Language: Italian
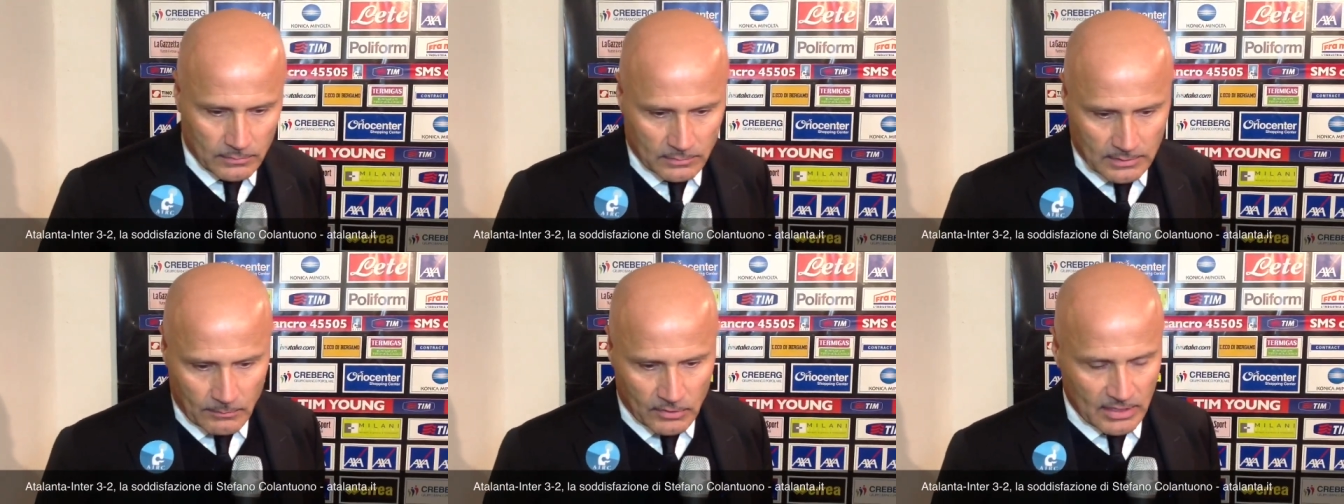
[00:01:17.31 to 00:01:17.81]

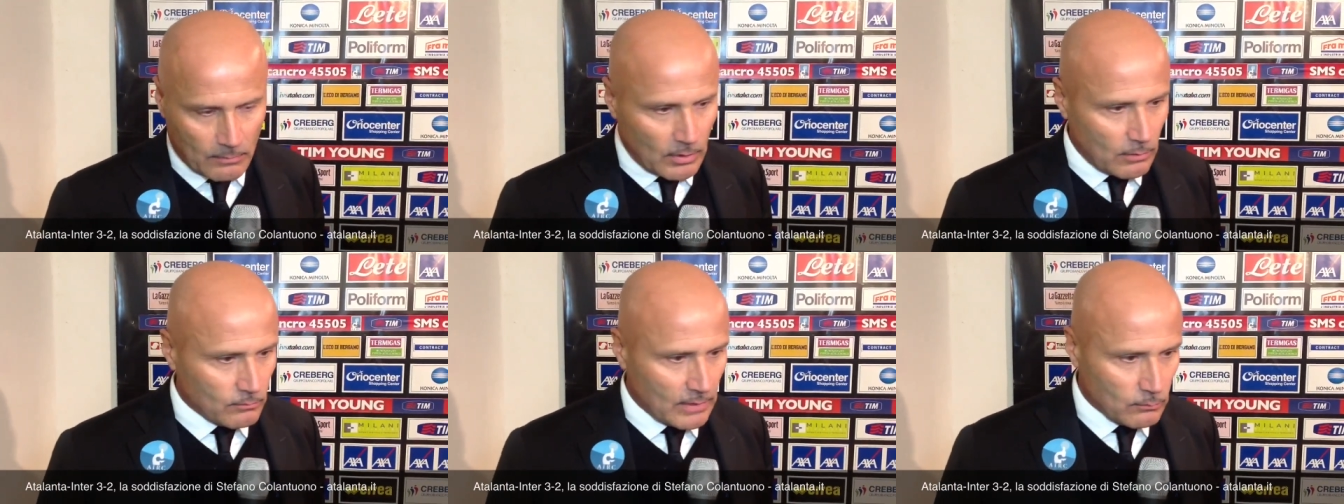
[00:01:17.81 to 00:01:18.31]
Siamo, siamo
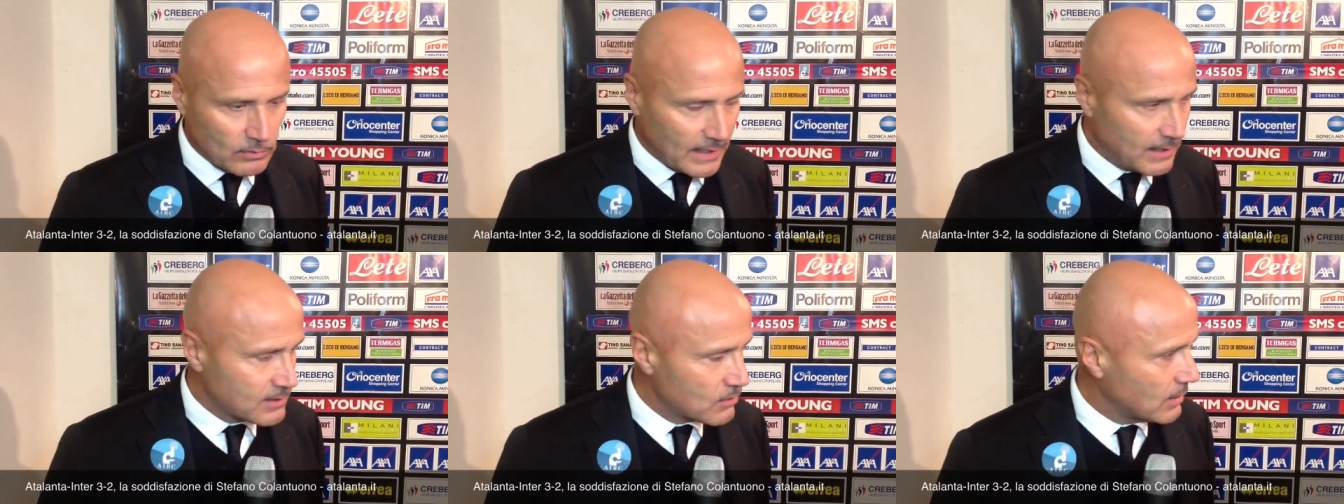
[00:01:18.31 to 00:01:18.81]
a, un, a, un,
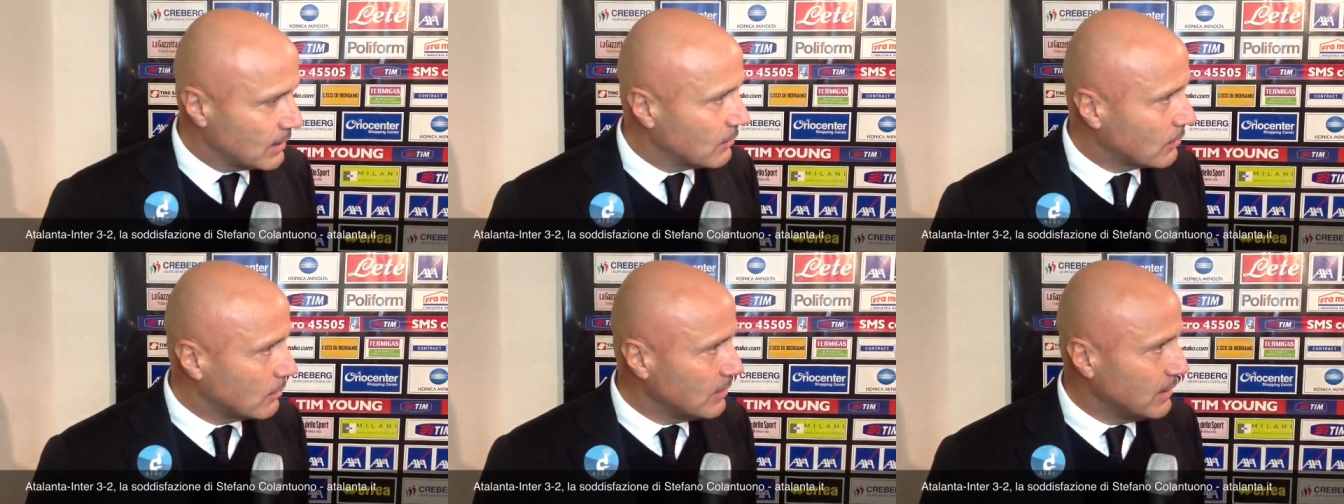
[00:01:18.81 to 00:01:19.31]
terzo,
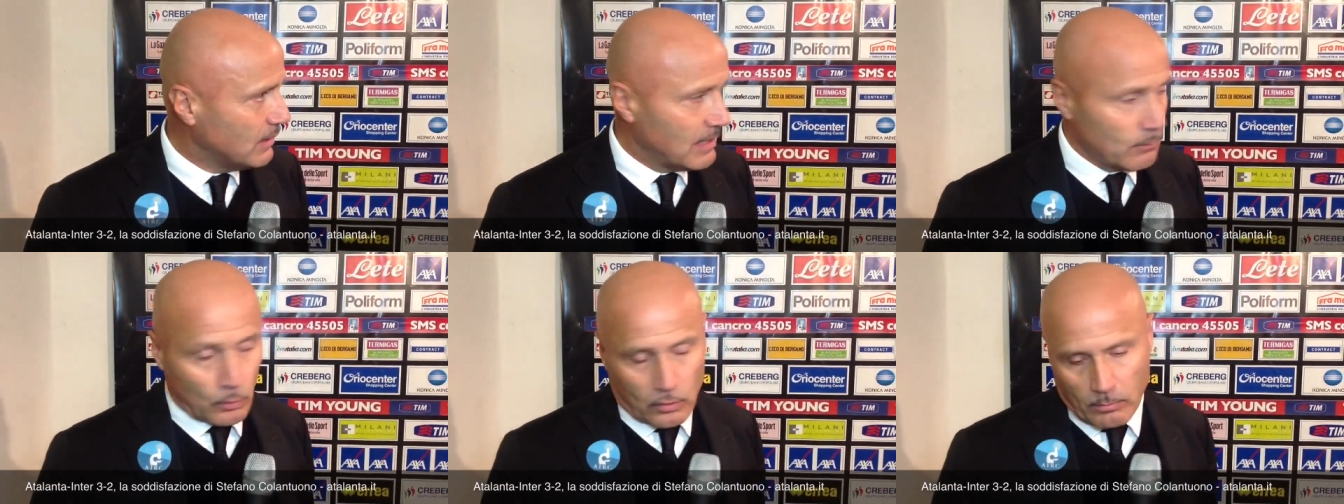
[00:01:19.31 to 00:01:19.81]
credo, no? quindi direi
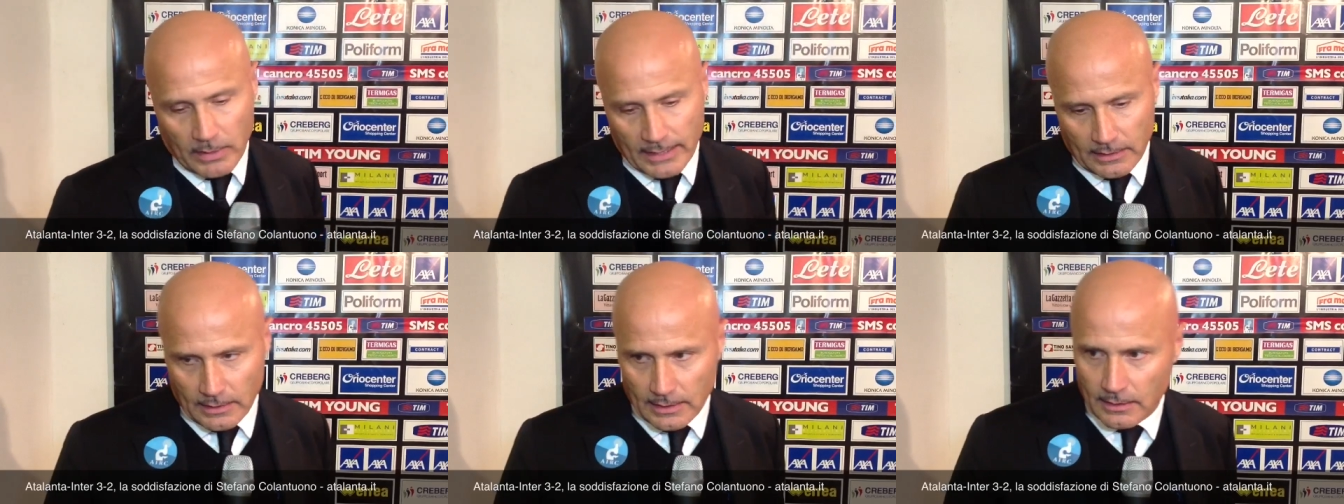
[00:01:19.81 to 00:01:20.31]
molto
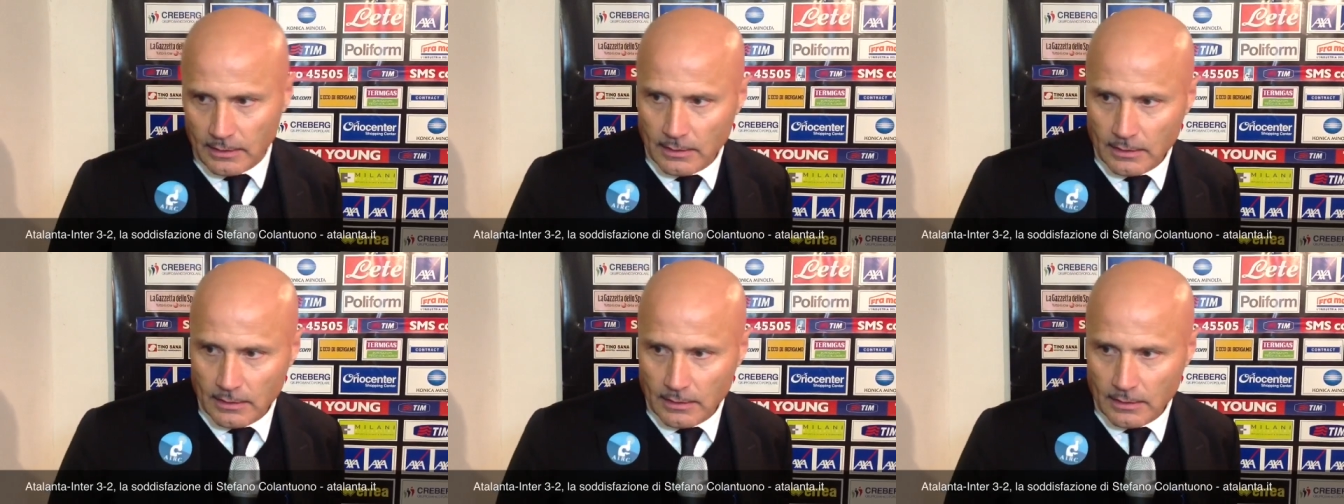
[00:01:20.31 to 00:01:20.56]
bene, direi.